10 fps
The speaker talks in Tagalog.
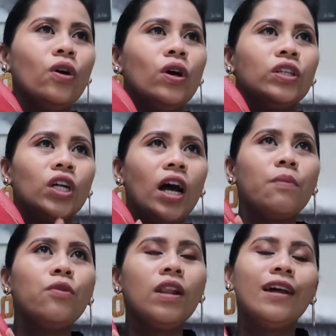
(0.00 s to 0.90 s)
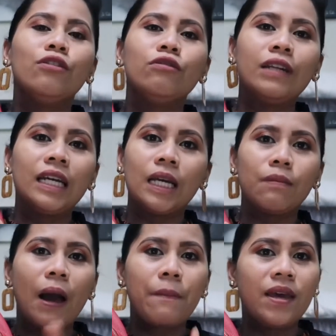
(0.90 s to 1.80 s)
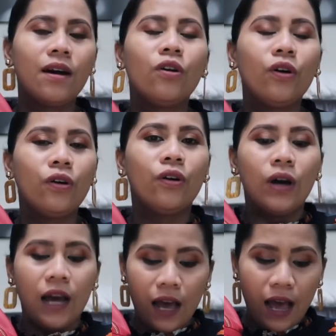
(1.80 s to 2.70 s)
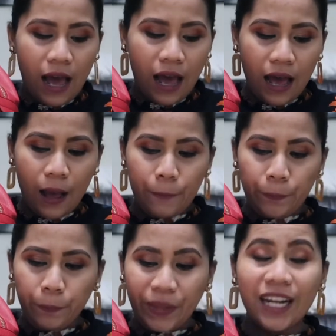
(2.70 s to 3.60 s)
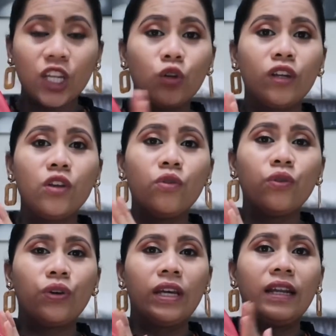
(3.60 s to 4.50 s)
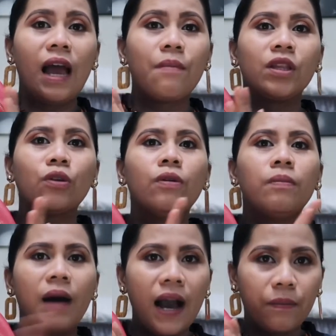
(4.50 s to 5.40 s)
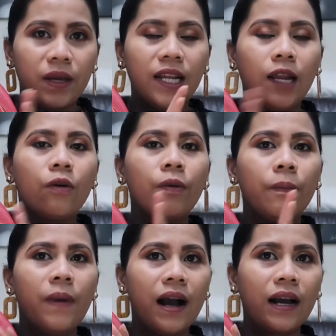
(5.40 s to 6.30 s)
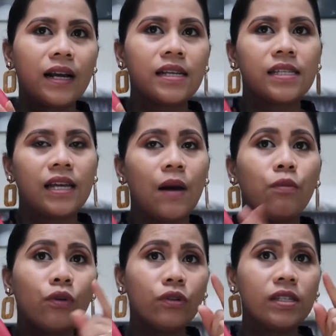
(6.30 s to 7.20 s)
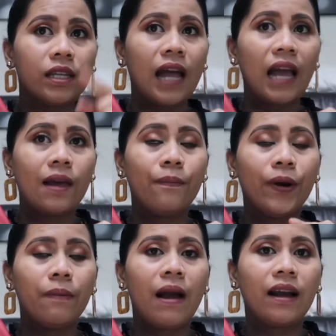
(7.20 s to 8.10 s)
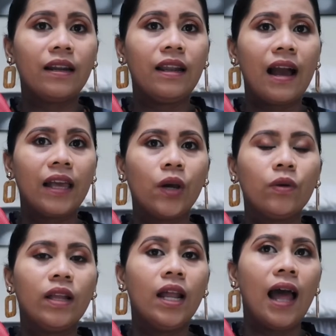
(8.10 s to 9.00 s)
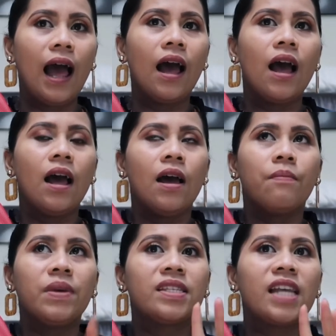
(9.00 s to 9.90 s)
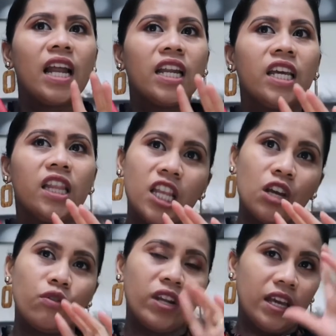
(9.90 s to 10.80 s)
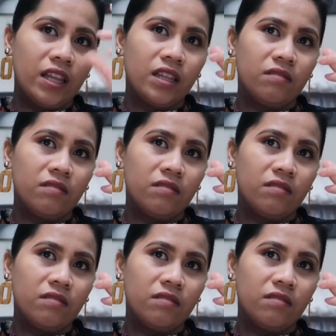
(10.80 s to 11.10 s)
Tsaka mula nung naging mami ako, um, ganito na yung ginamit kong bag, binilo kong bag kasi nga bukod sa diaper bag na lagi kong dala, minsan hindi ko na yan